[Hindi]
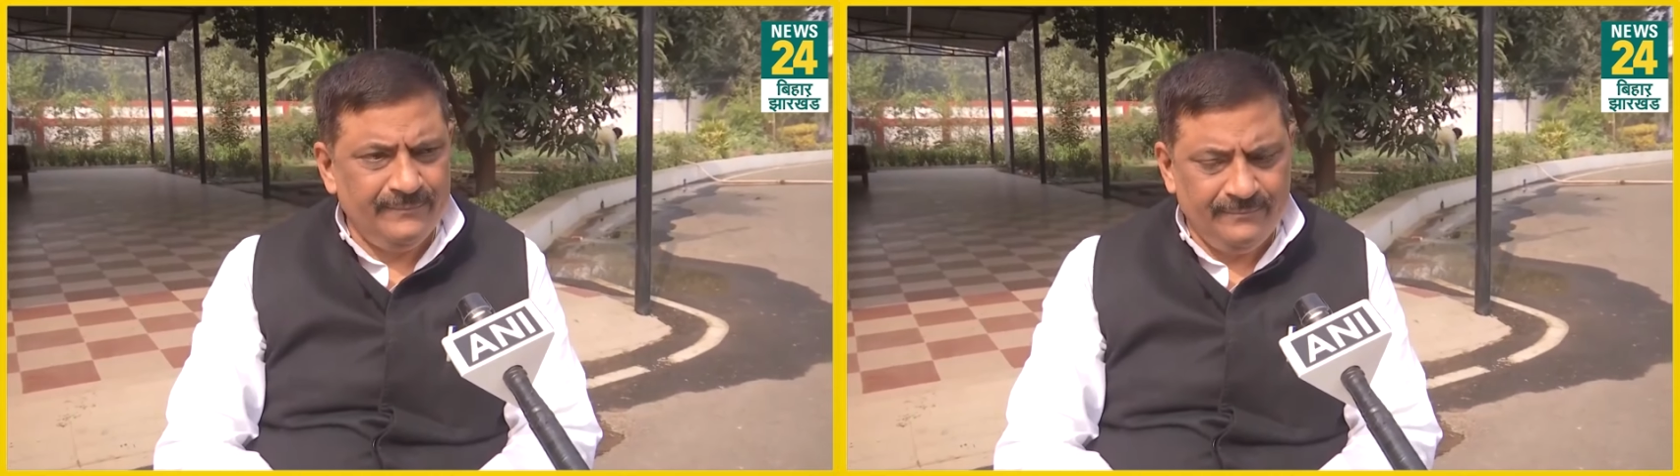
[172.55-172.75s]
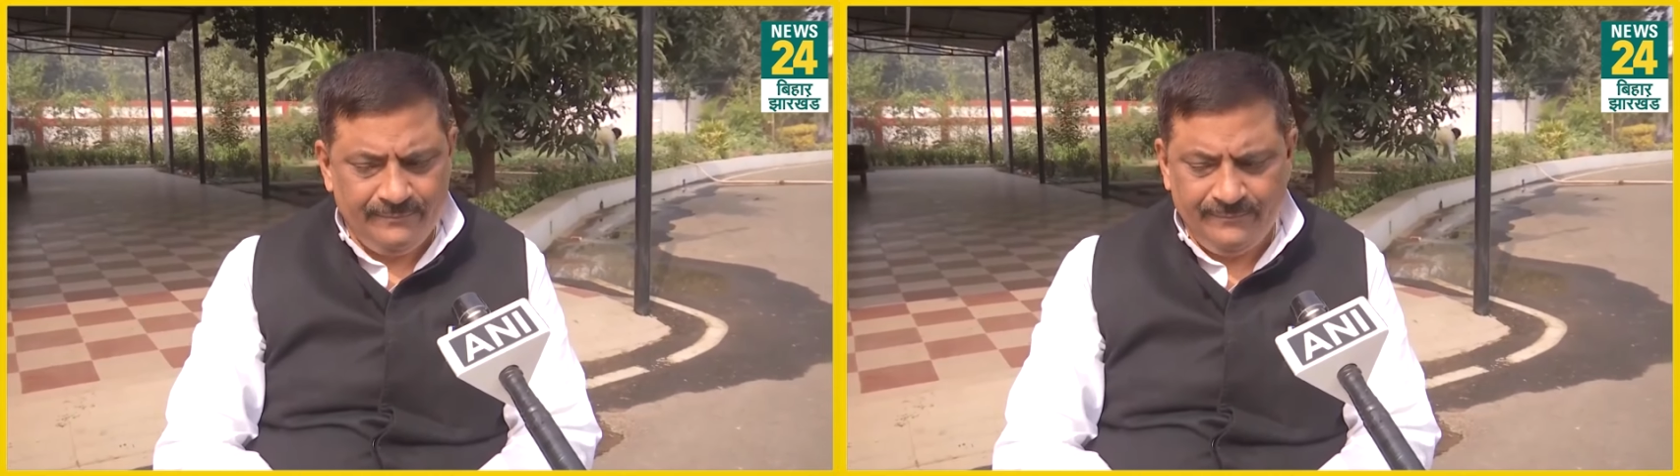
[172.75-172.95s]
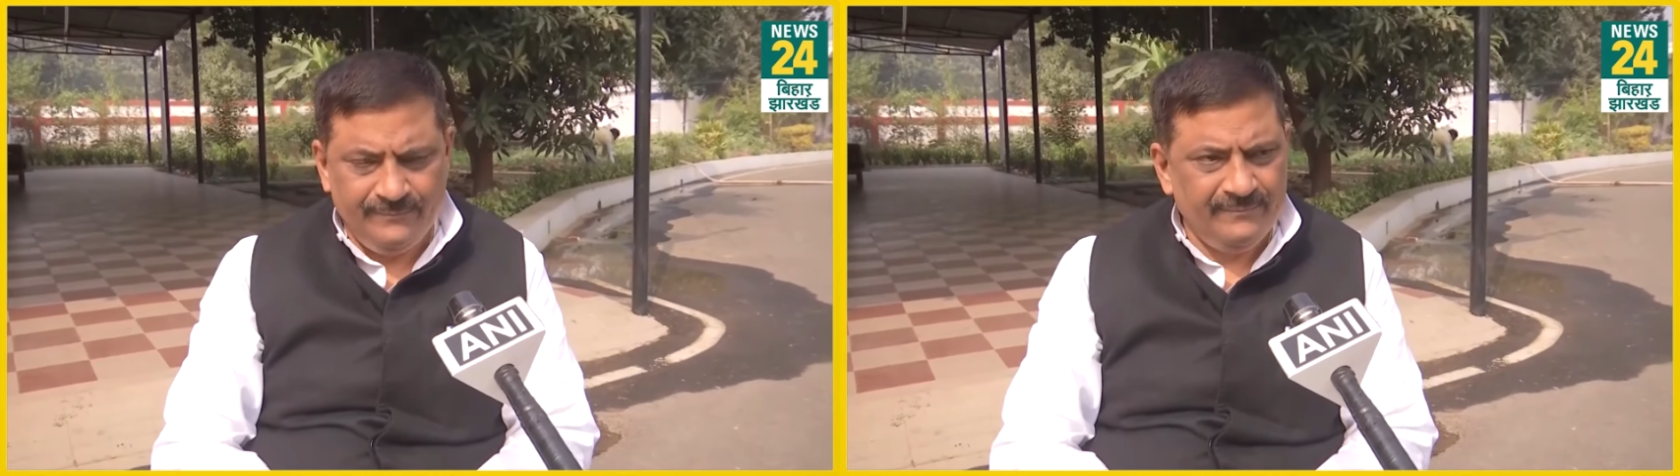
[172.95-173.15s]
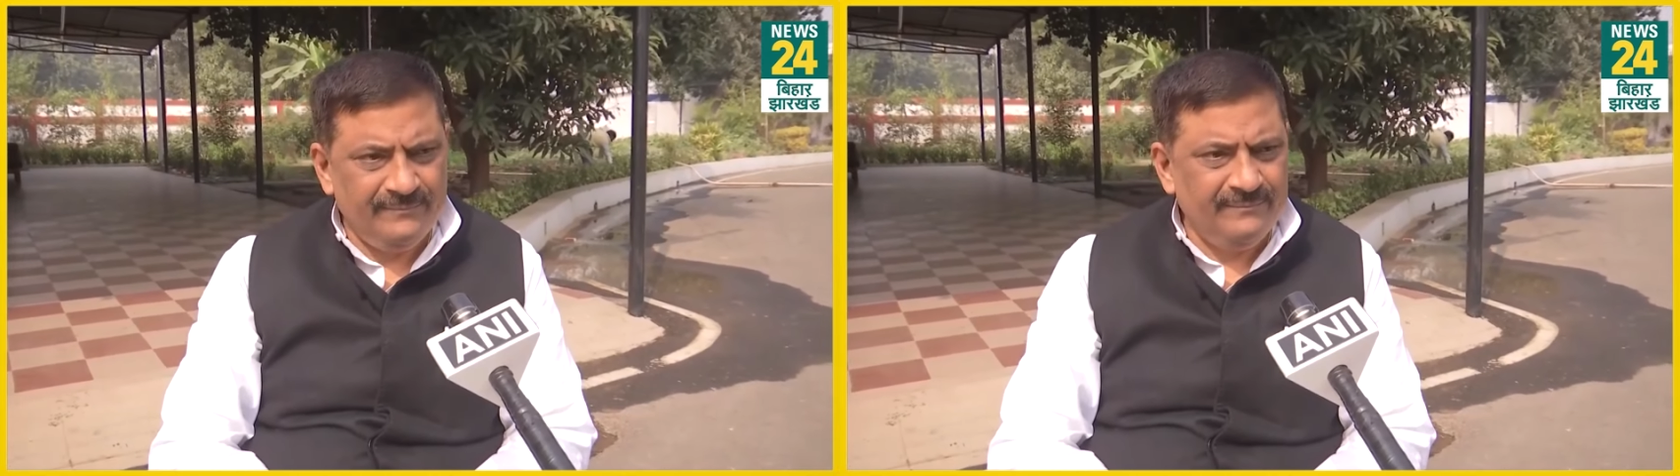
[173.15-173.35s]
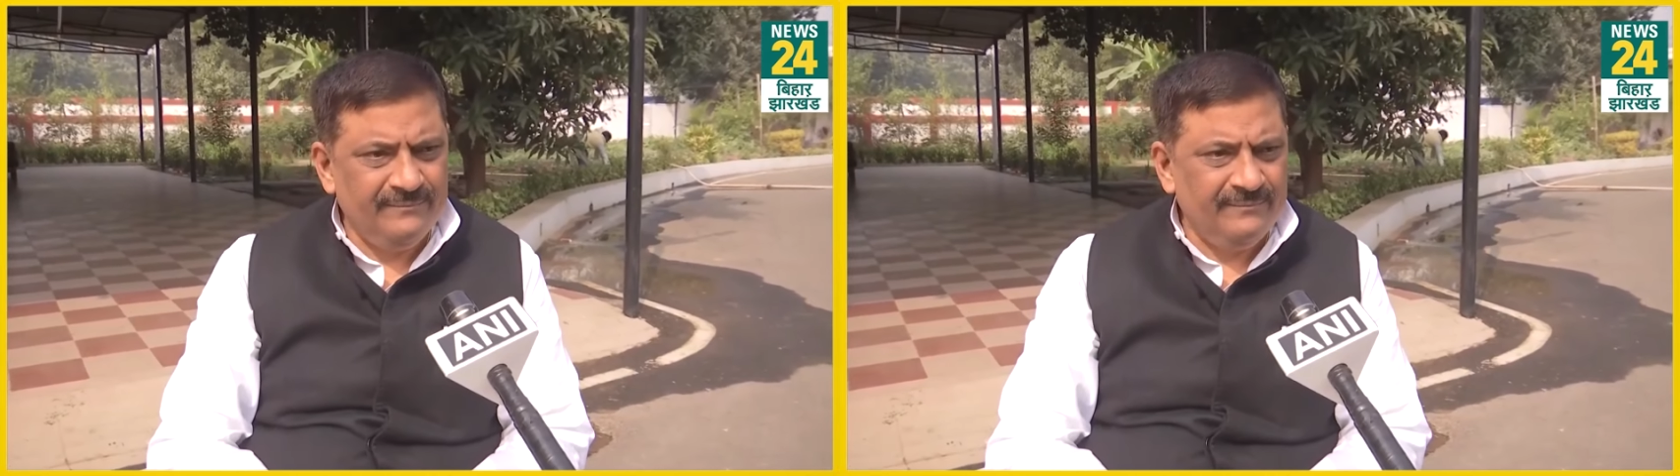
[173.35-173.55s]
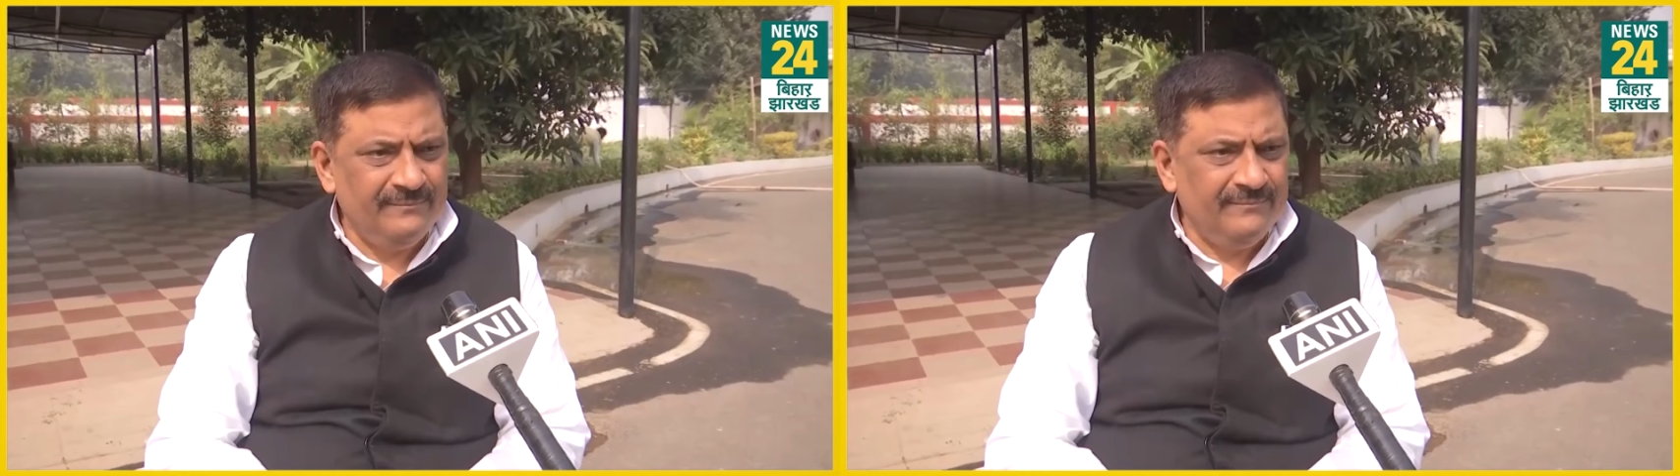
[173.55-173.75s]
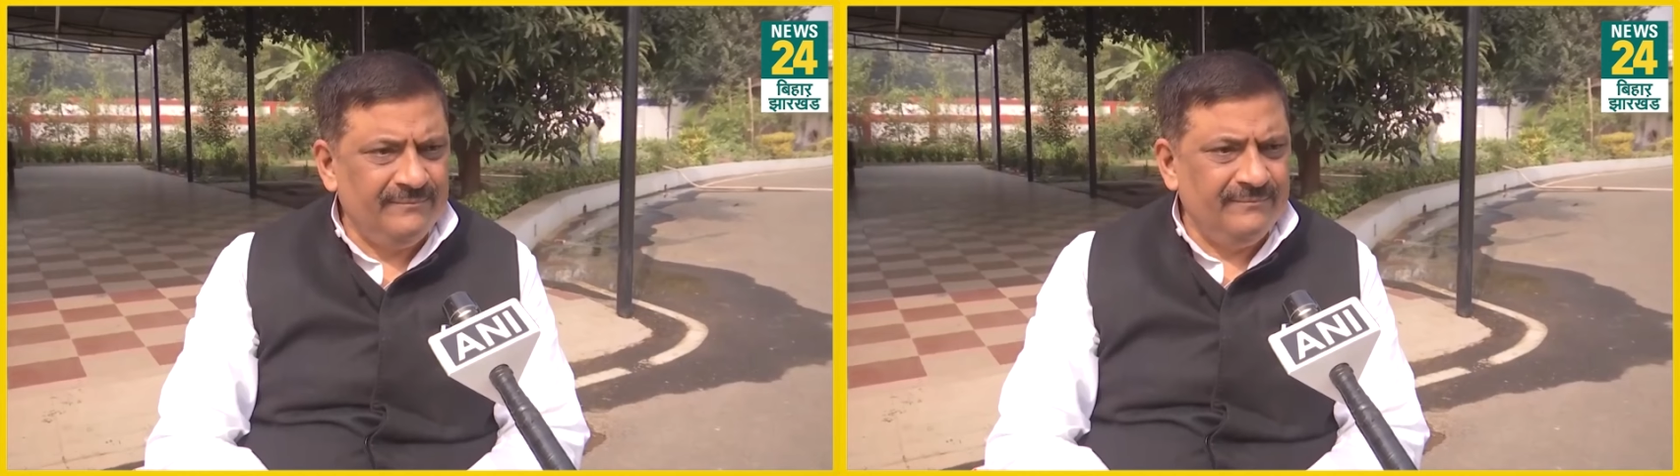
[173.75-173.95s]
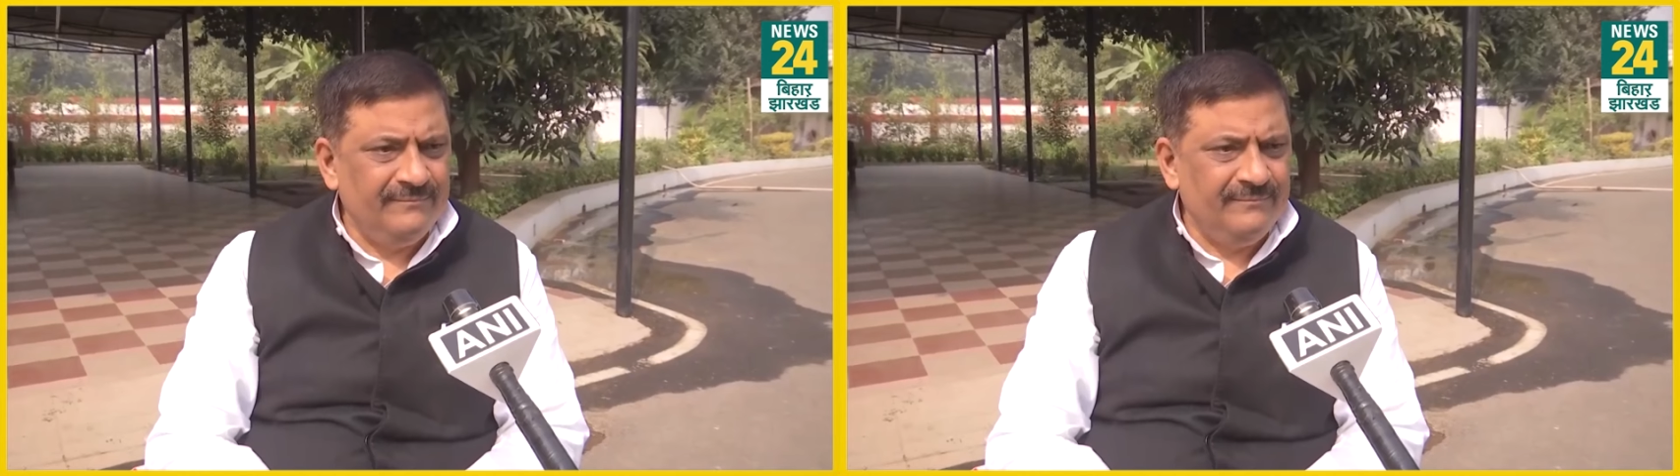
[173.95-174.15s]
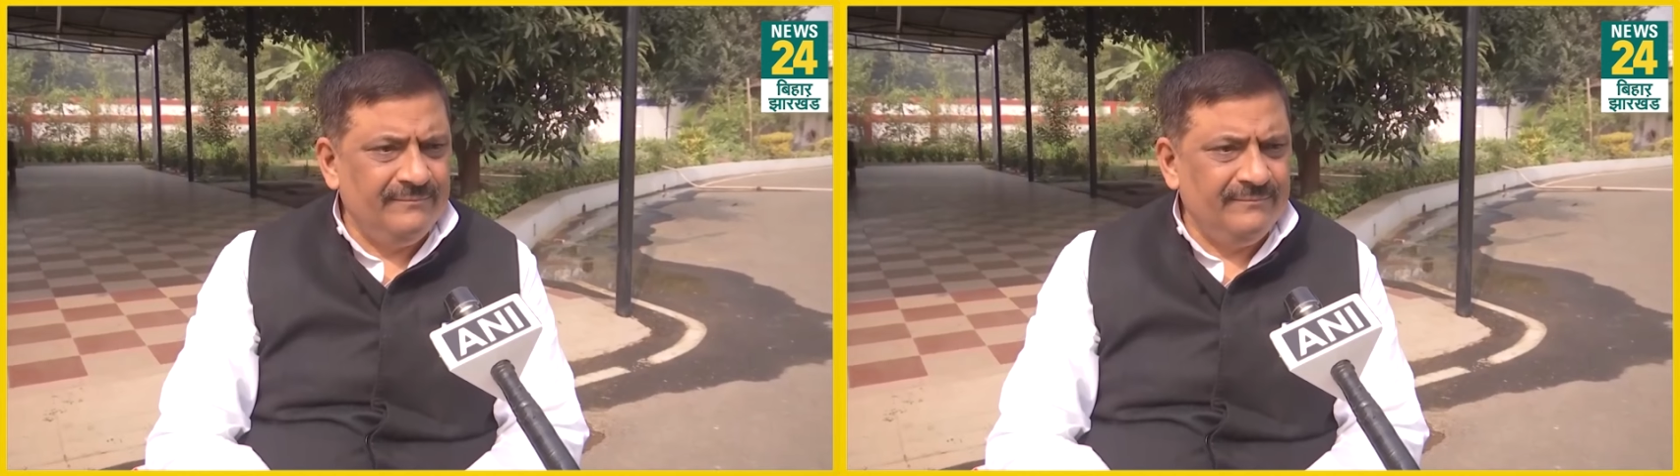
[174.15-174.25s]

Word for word: पहले से प्री प्लान था और